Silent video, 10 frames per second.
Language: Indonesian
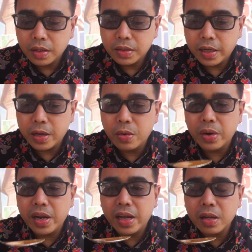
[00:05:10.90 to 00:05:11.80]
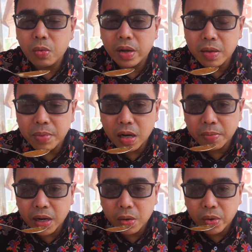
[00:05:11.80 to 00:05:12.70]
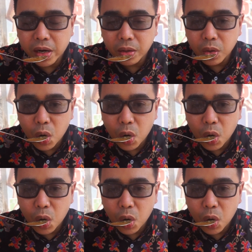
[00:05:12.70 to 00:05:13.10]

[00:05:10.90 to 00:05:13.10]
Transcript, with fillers: jadi gurih ya kuahnya benar-benar gurih